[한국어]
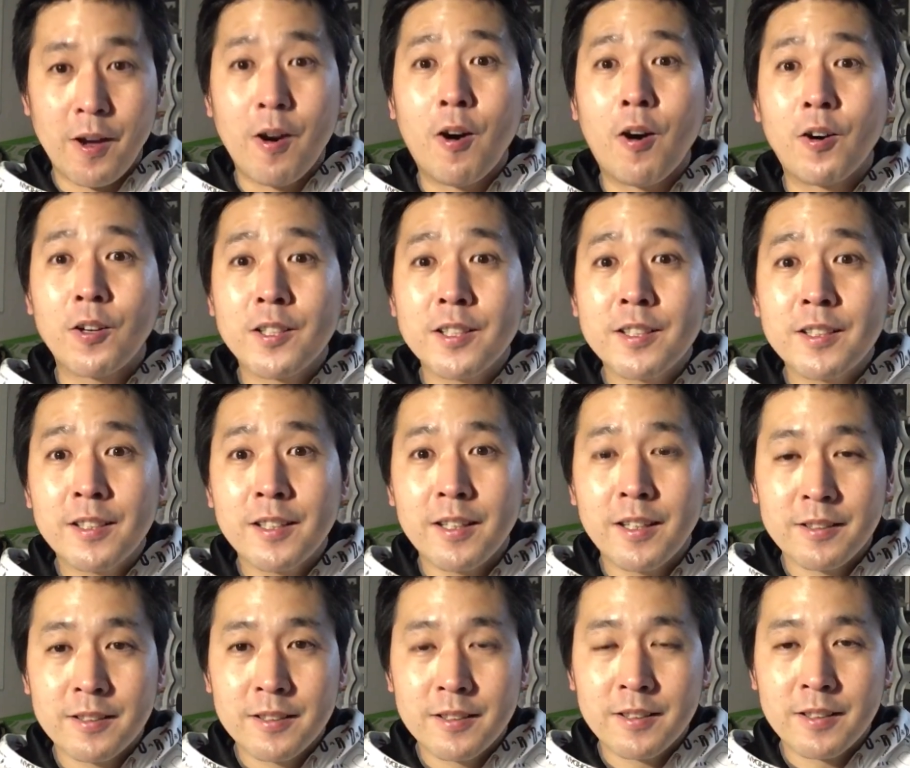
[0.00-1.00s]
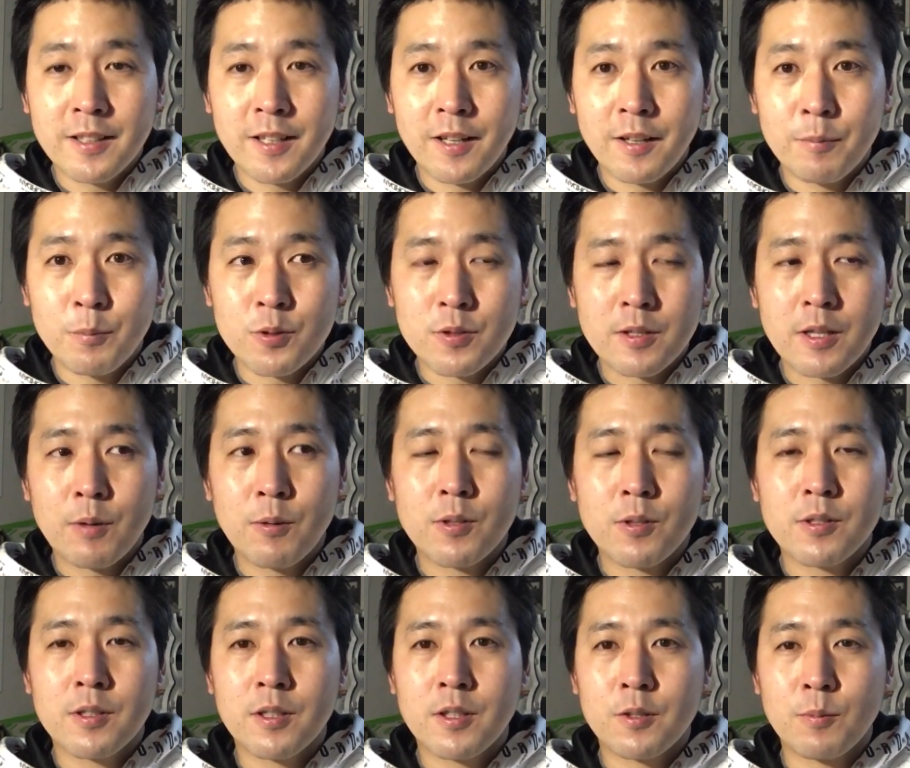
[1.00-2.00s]
어린이애들이나 뭐
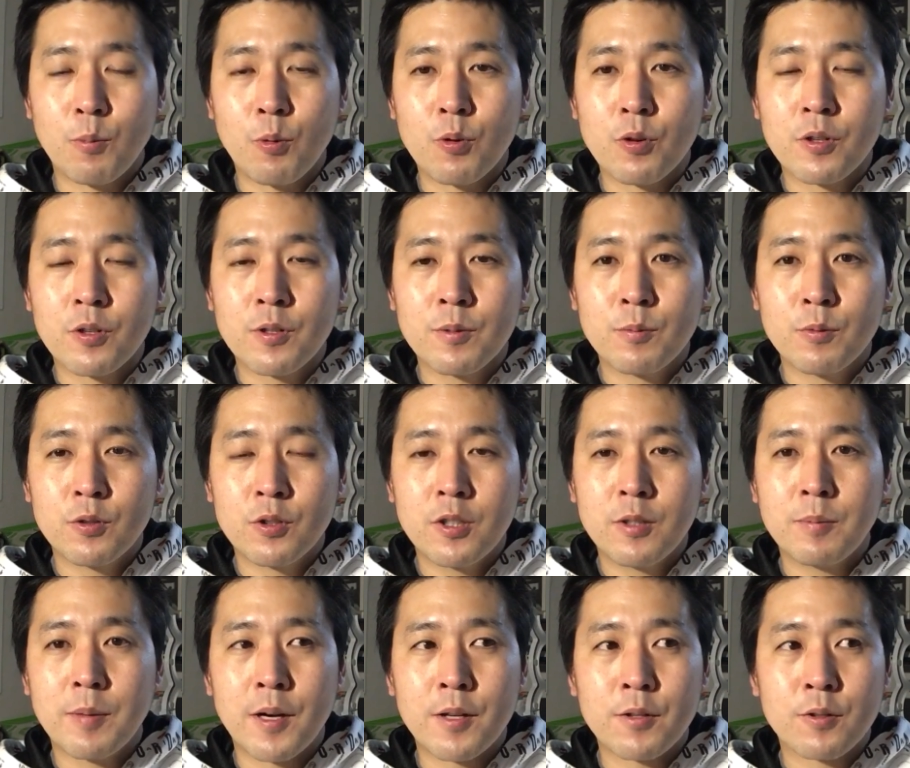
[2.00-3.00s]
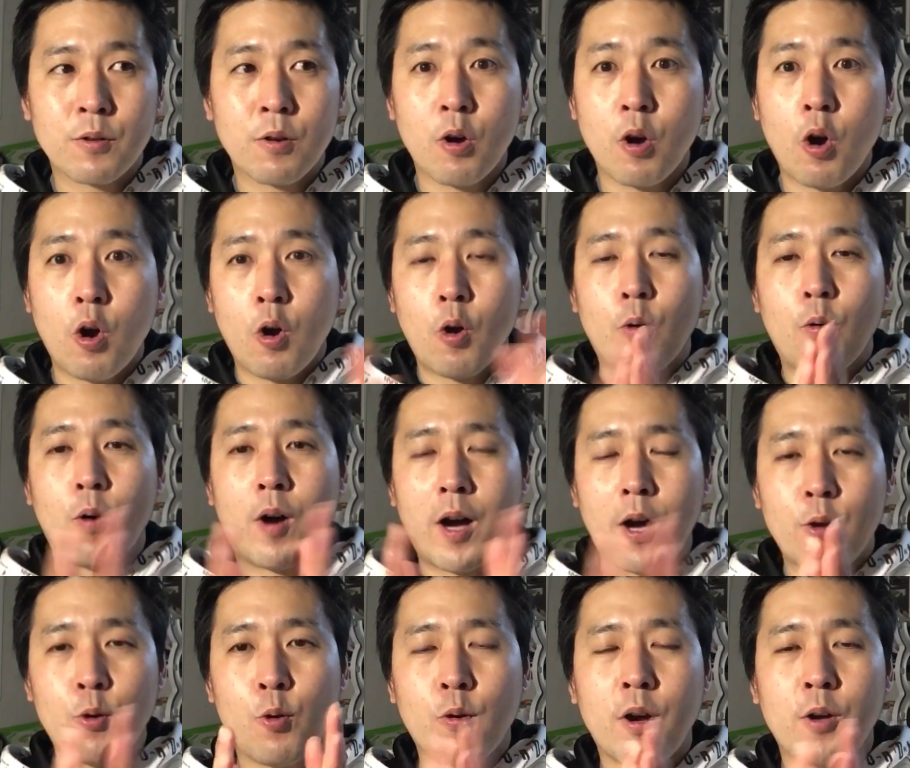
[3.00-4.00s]
스타워즈에 대해서 모르는 분들이 봐서 와
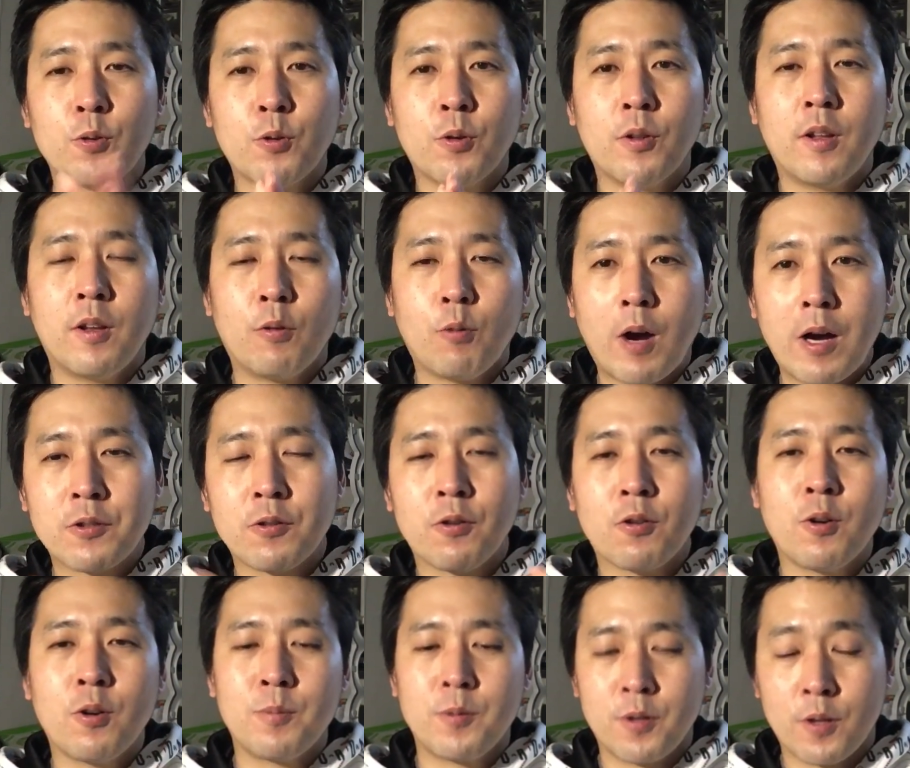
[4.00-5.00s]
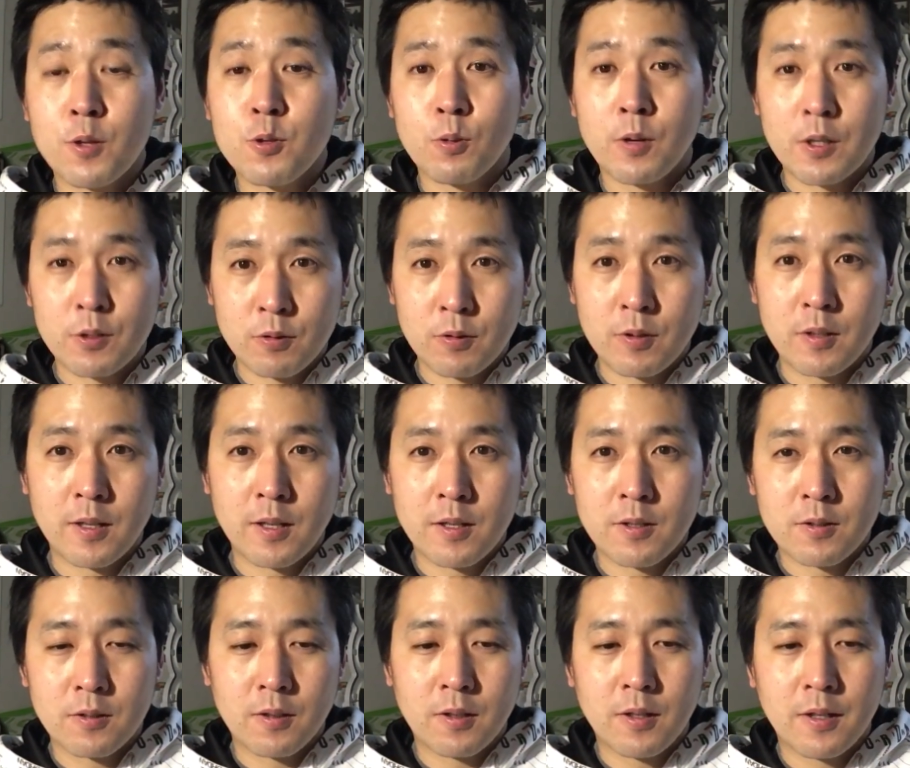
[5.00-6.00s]
효과 좋네, 요 광선검 이렇게 좋아할 수는
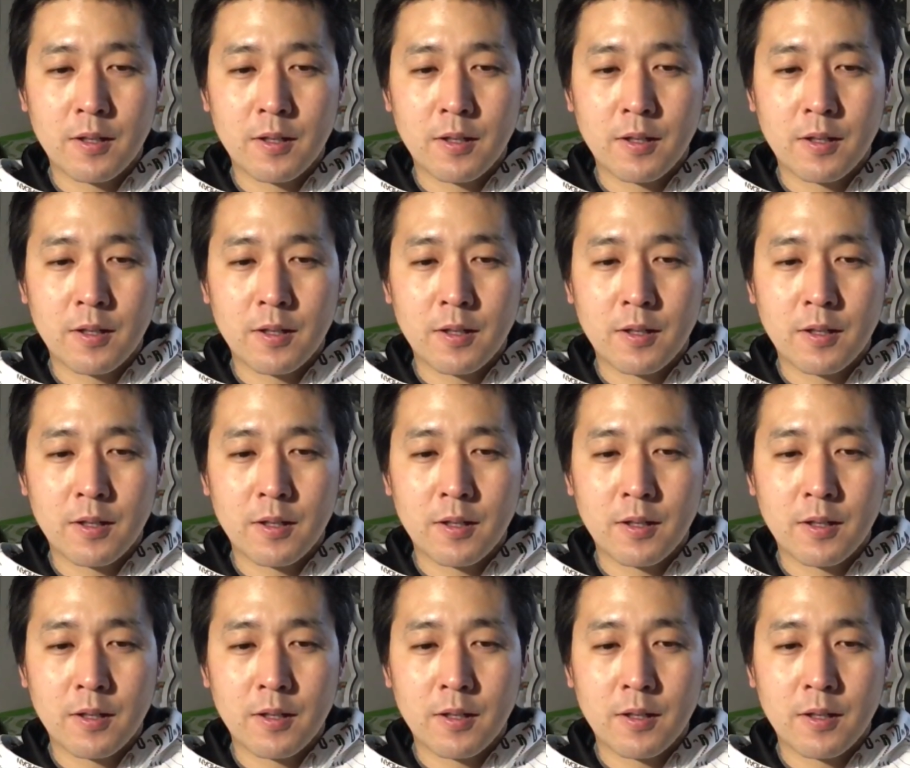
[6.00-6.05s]
있겠죠.